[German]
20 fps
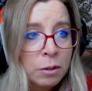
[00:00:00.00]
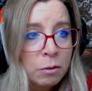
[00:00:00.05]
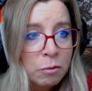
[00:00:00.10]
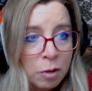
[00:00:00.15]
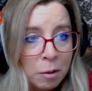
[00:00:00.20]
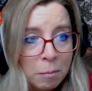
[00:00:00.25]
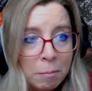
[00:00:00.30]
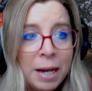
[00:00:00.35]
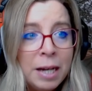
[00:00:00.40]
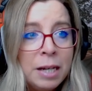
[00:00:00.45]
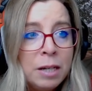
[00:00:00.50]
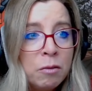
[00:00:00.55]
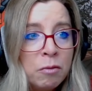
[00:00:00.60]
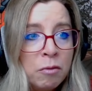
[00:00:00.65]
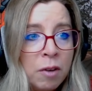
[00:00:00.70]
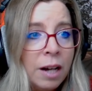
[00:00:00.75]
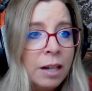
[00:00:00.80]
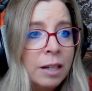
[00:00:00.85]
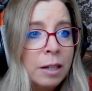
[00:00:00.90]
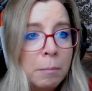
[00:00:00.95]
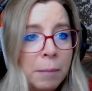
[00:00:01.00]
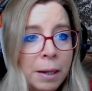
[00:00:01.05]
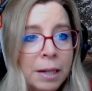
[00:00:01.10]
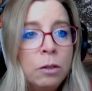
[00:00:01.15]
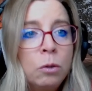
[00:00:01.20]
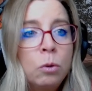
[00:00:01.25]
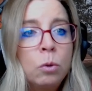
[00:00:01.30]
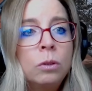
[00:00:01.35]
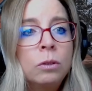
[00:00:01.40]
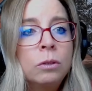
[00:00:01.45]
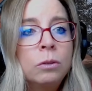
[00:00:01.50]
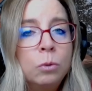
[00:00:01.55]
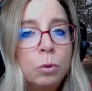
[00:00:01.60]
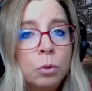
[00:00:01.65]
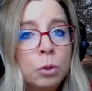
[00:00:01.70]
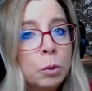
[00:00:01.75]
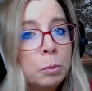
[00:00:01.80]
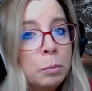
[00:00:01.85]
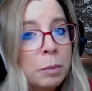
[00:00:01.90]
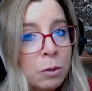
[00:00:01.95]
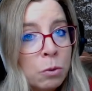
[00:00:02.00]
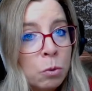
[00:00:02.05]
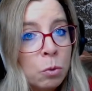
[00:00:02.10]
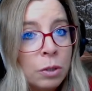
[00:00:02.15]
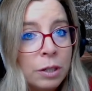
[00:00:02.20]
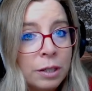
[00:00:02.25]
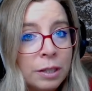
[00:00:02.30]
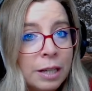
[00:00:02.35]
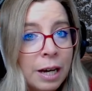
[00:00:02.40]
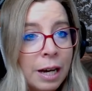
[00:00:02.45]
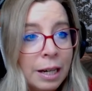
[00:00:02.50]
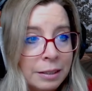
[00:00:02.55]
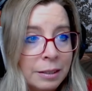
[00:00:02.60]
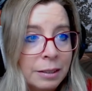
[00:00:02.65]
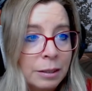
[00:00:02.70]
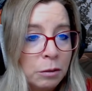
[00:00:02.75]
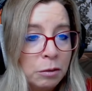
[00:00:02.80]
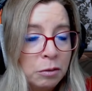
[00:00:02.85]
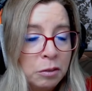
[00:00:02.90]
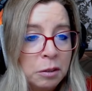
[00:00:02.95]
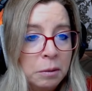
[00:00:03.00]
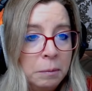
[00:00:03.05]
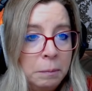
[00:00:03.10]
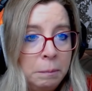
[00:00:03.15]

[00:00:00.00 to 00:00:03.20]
Vermeide Verallgemeinerungen und persönliche Angriffe.